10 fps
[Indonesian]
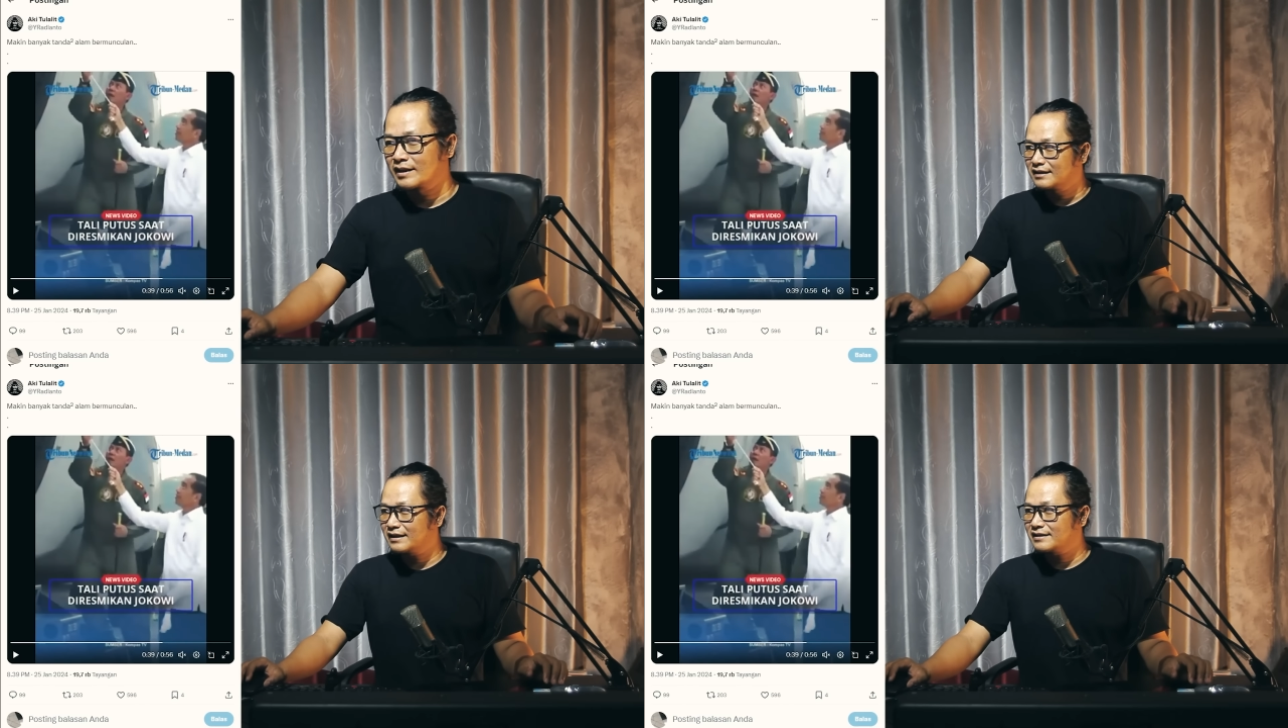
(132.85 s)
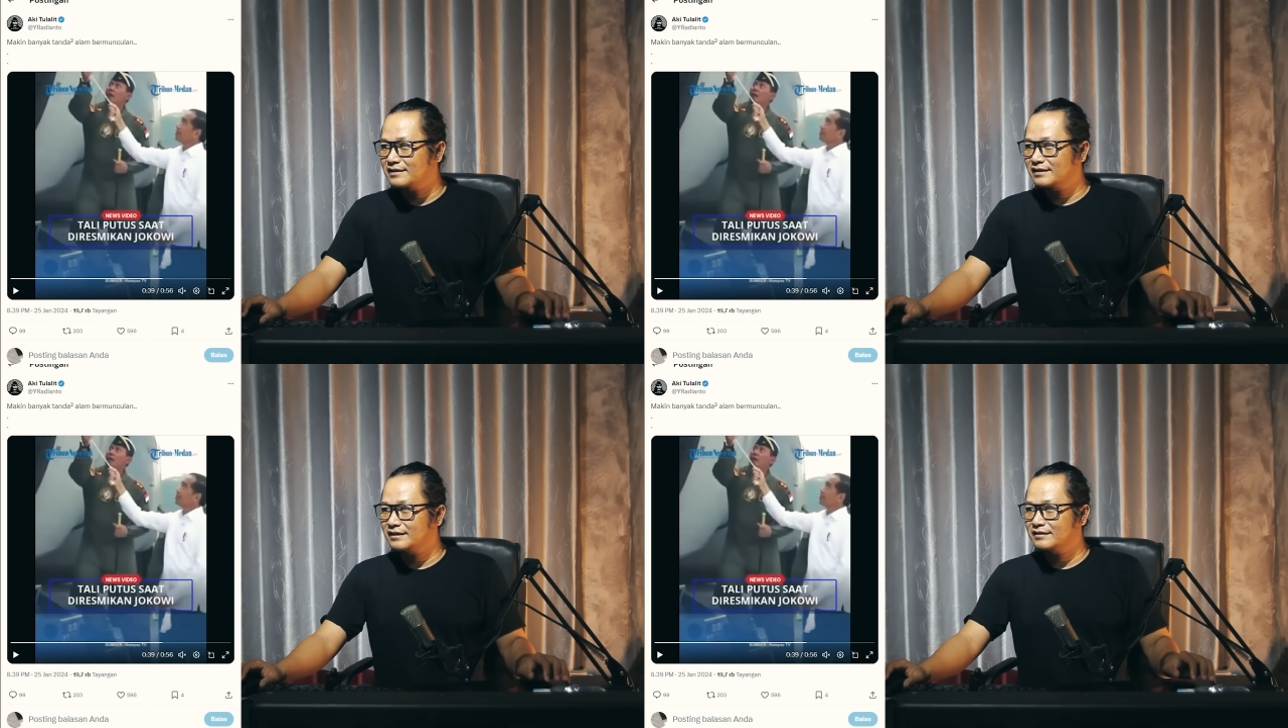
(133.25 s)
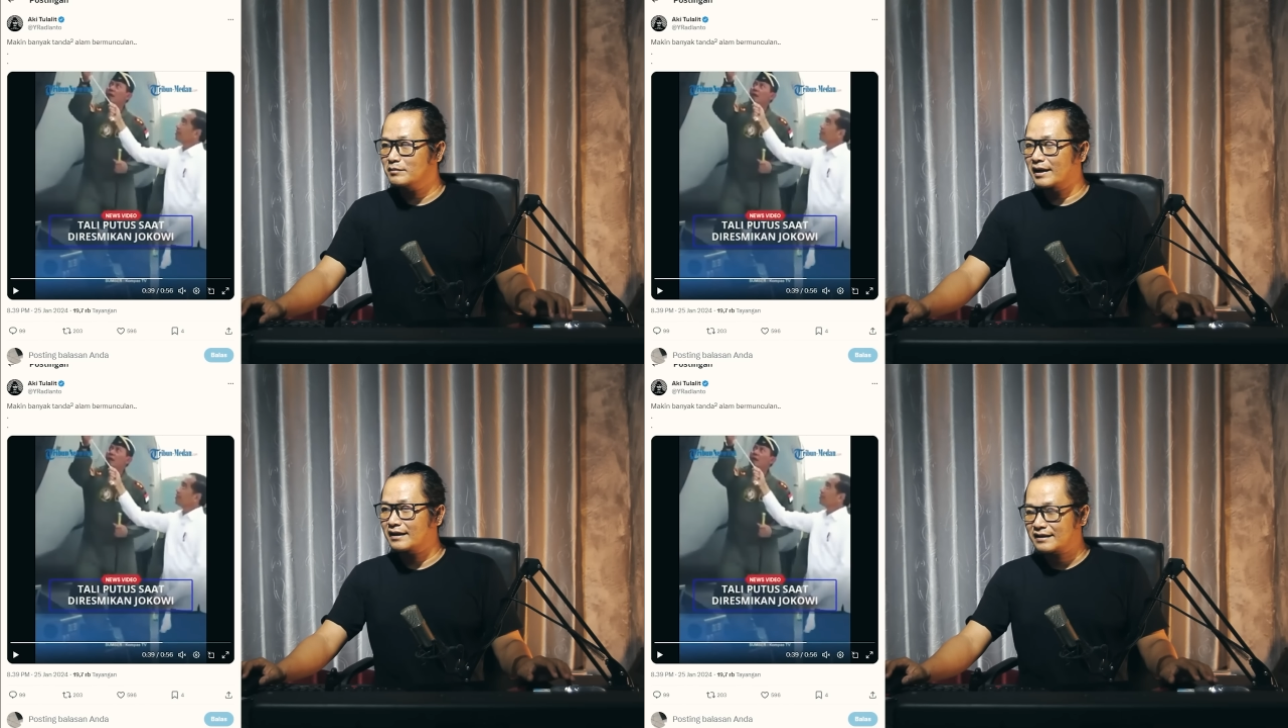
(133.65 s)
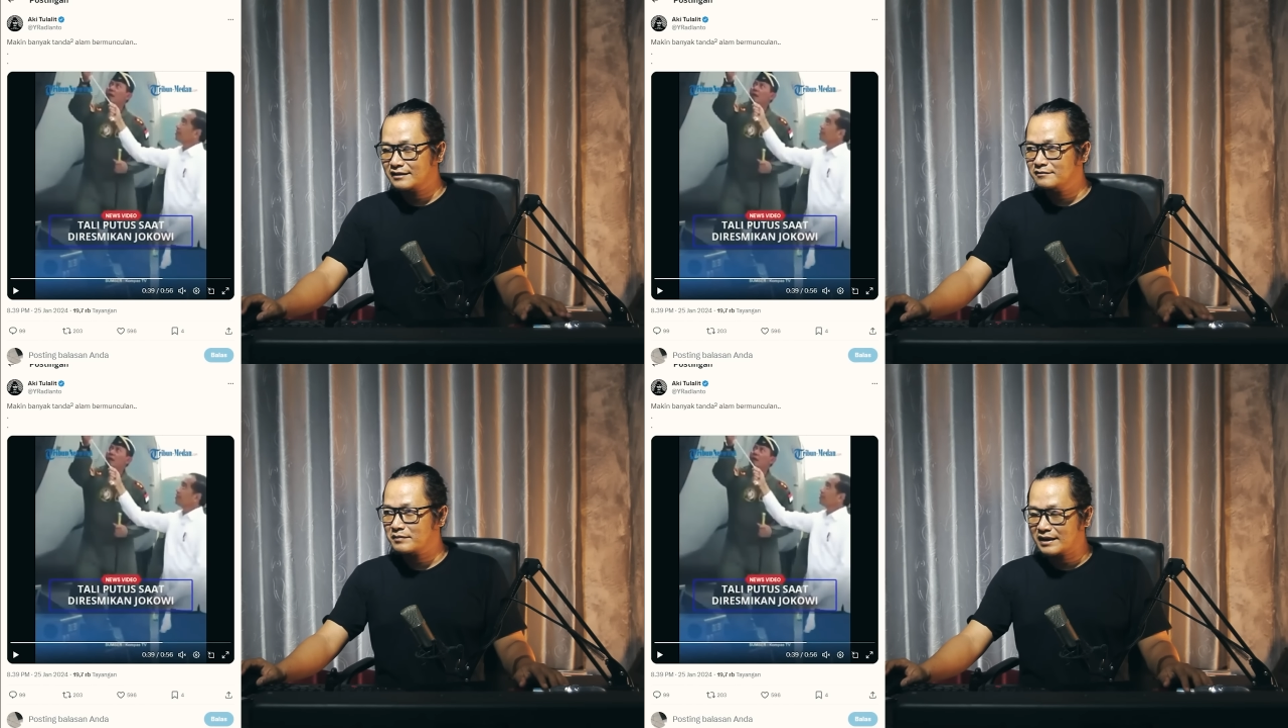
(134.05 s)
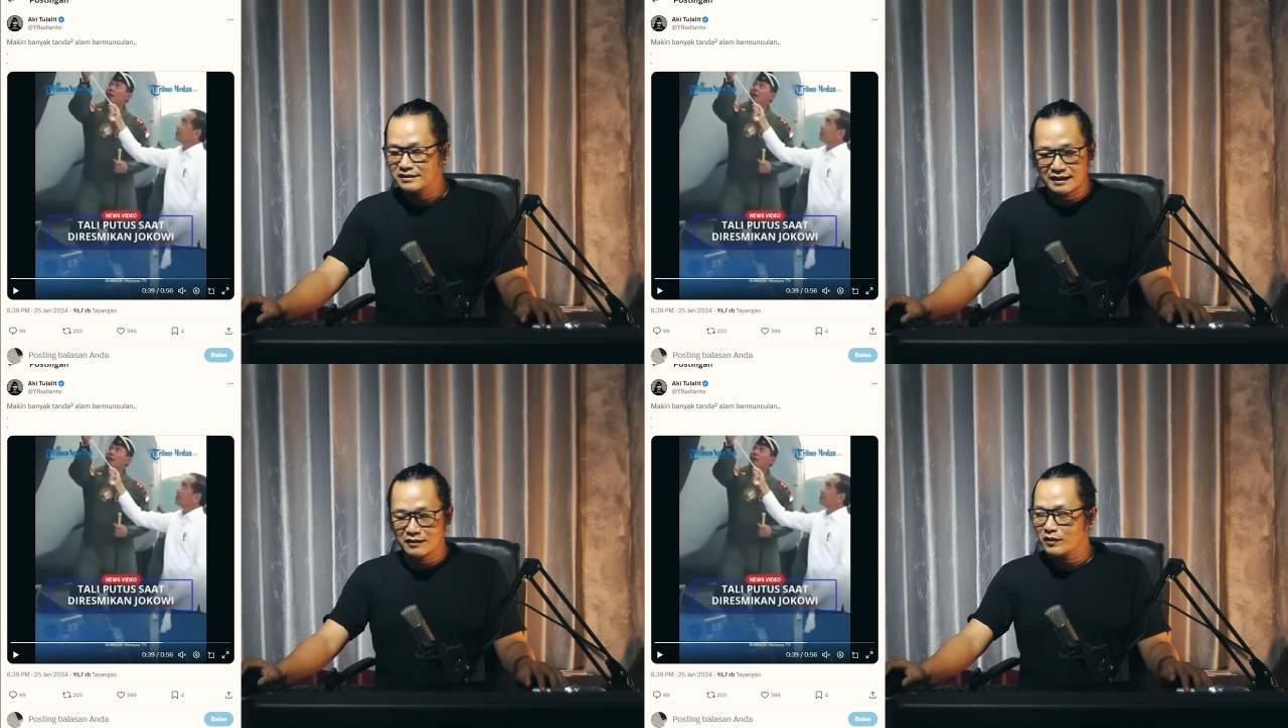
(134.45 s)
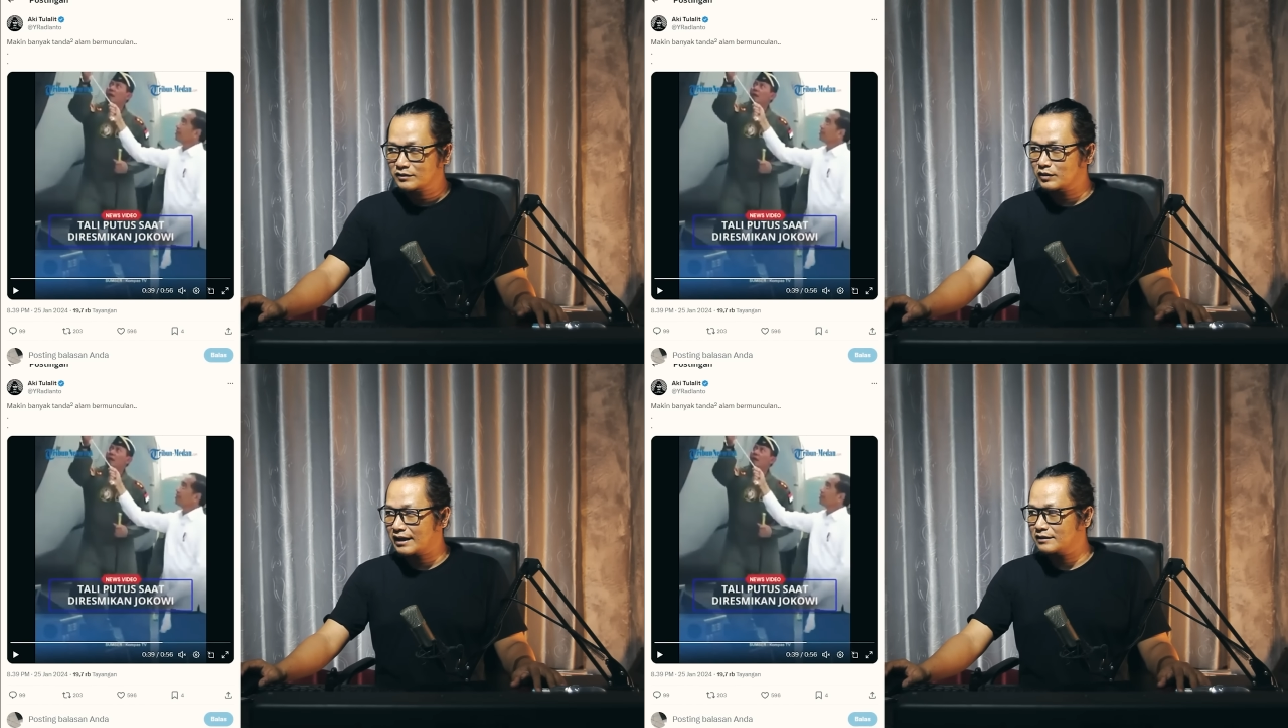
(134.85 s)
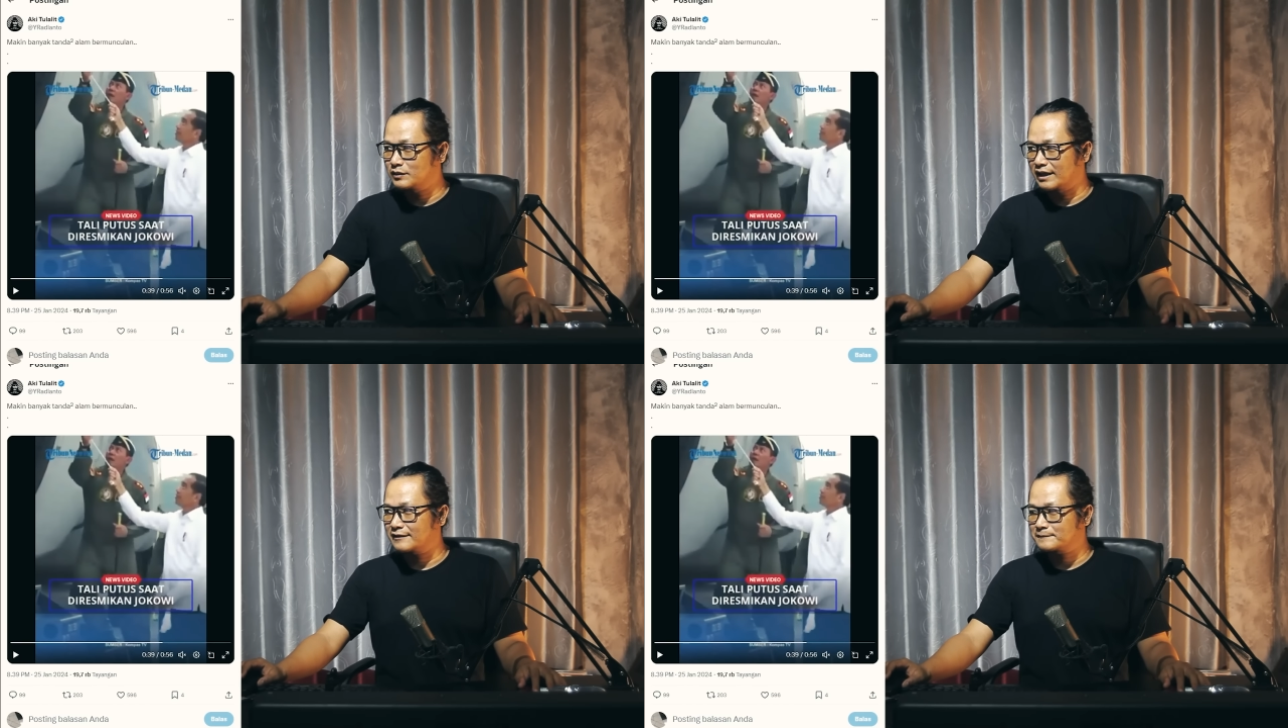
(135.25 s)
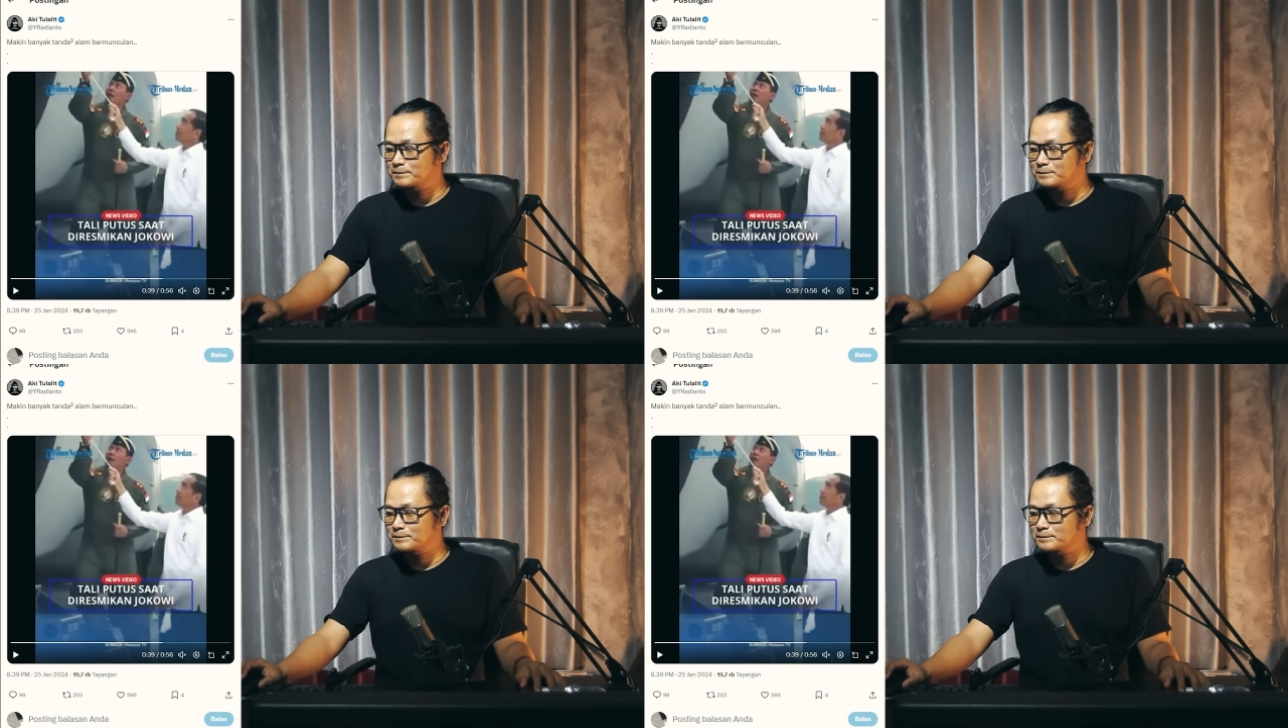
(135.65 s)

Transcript: Nah, dari sini bahkan pada waktu lalu ya,